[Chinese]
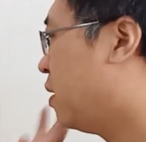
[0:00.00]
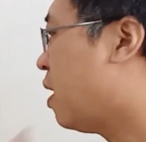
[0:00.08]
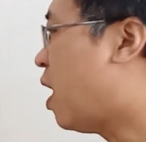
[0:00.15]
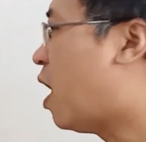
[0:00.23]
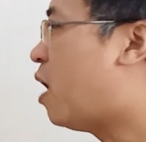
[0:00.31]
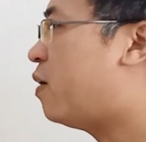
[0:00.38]

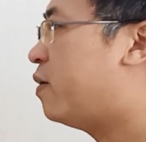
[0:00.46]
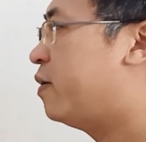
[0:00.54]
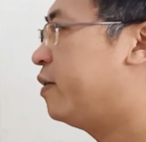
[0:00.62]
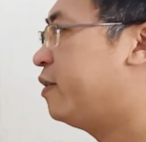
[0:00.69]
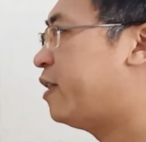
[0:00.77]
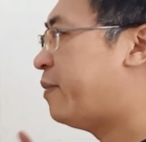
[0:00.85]

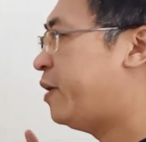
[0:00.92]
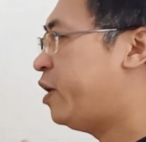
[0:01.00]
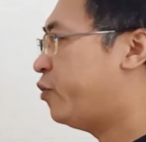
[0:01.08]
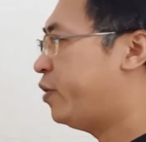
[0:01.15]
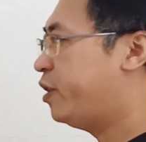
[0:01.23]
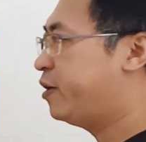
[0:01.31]
好，咱
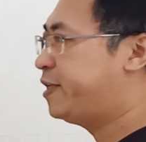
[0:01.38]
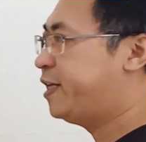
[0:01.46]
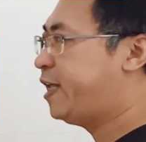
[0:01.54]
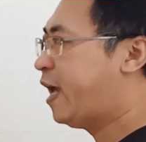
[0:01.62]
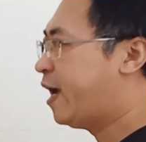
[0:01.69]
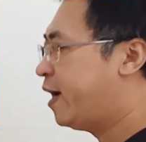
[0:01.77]
们回到
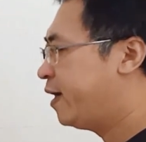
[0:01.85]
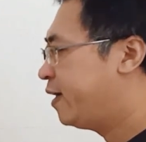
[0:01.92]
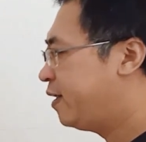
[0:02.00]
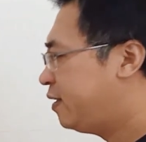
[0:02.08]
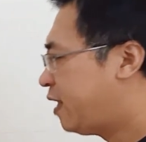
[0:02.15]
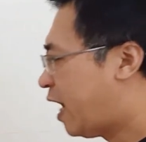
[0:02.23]
节
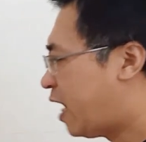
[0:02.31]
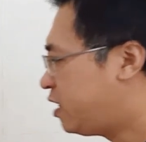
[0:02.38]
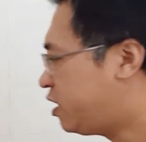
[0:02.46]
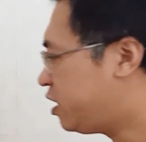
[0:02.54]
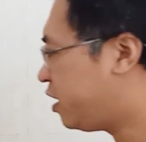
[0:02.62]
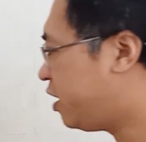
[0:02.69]
点，
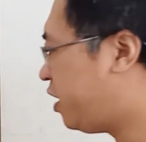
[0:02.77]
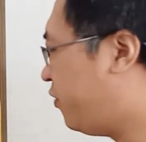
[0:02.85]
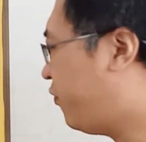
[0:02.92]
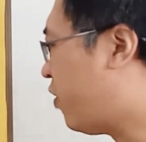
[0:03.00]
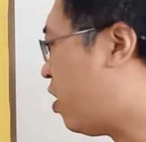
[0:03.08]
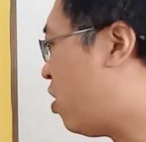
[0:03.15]
那这个
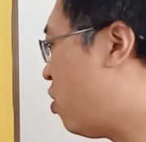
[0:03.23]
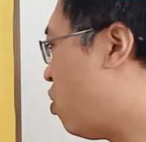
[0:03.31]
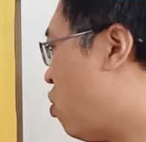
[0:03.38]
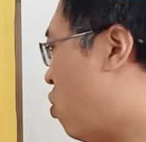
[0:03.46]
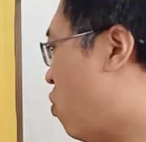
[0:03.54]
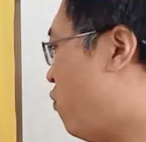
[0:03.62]
地方
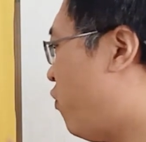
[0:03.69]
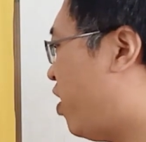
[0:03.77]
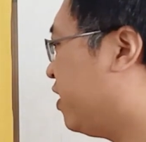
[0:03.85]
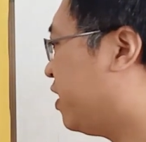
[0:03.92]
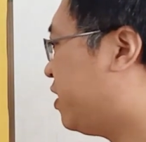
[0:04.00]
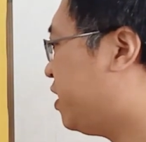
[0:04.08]
红
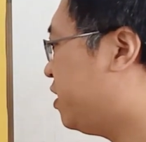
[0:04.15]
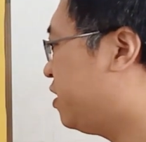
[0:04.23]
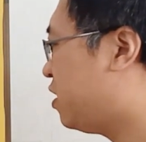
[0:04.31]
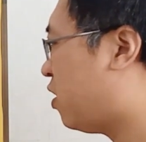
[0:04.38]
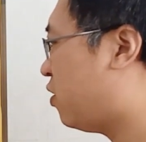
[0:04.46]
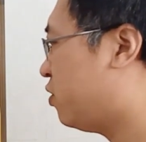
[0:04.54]
方的
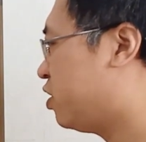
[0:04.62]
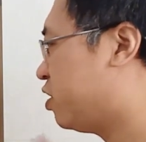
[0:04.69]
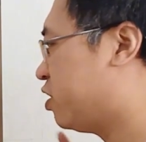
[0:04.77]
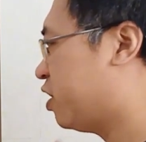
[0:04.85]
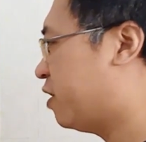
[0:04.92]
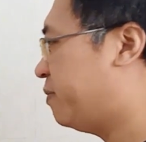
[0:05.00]
正招
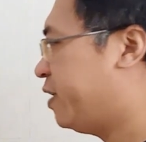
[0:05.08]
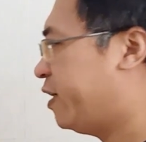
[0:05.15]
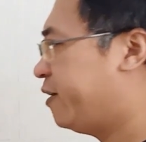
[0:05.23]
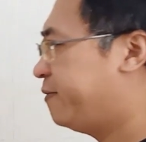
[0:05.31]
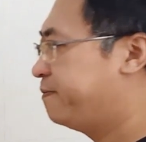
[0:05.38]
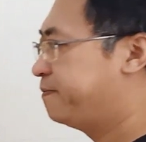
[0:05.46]
是什么
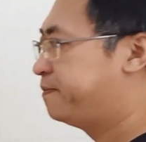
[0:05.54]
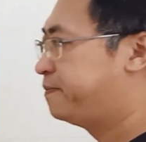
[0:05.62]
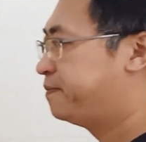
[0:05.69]
呢？